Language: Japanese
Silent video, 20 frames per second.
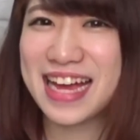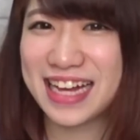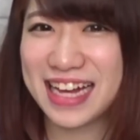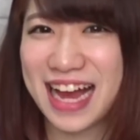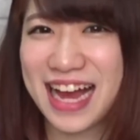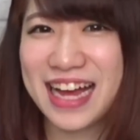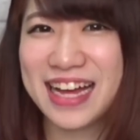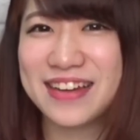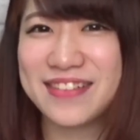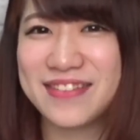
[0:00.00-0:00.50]

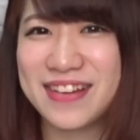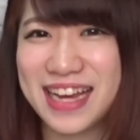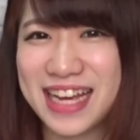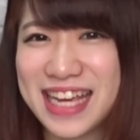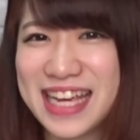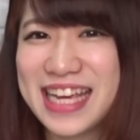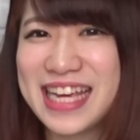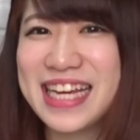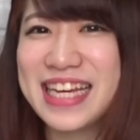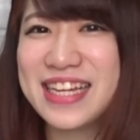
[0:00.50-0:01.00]
可
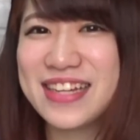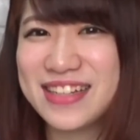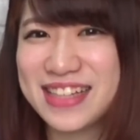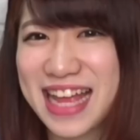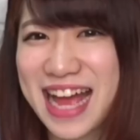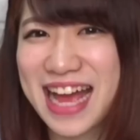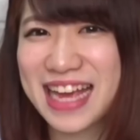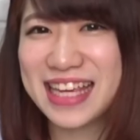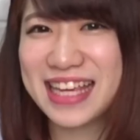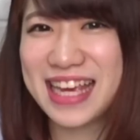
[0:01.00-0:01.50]
愛く
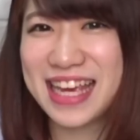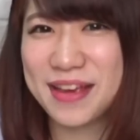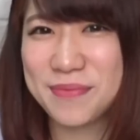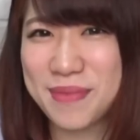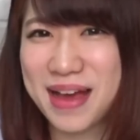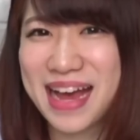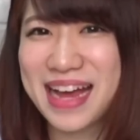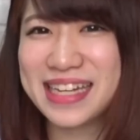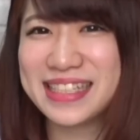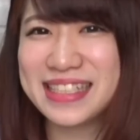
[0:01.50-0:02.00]
泣き
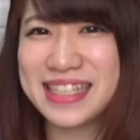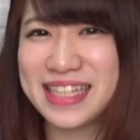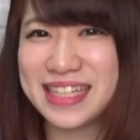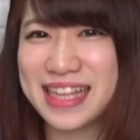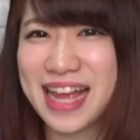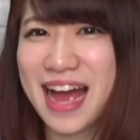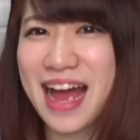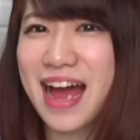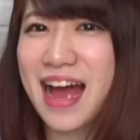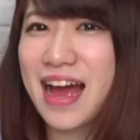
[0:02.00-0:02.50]
まし
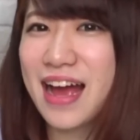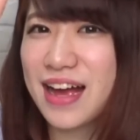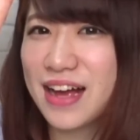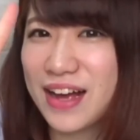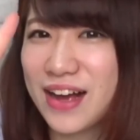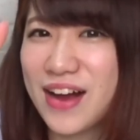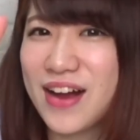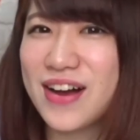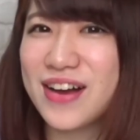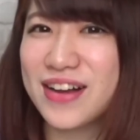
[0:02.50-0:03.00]
た
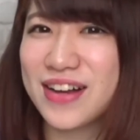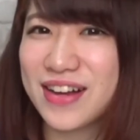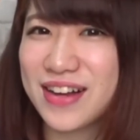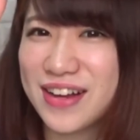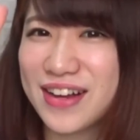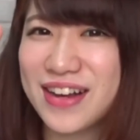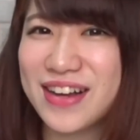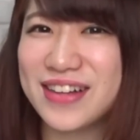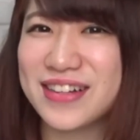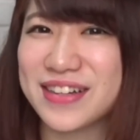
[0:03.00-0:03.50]

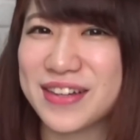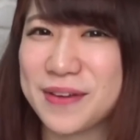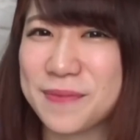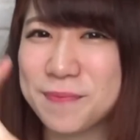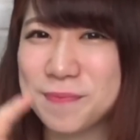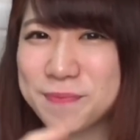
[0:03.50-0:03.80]
コンコン